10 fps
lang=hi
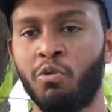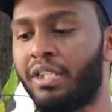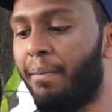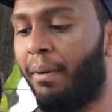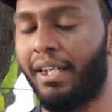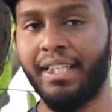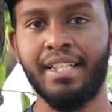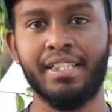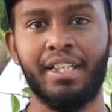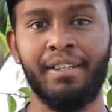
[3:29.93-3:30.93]
उसके बाद
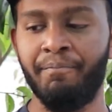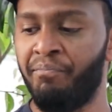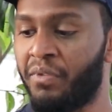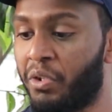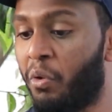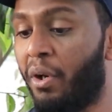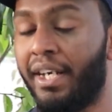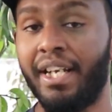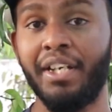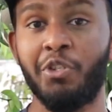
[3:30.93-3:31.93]
ही इसका जो
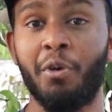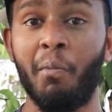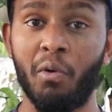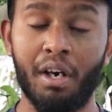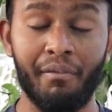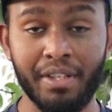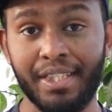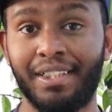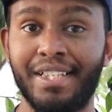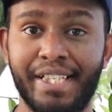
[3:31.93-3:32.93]
हीटिंग इशू है वो काफ़ी
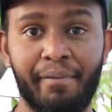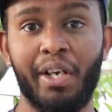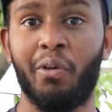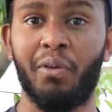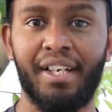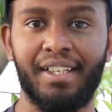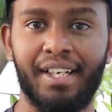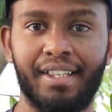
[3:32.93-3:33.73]
ज़्यादा सीवियर होने लगा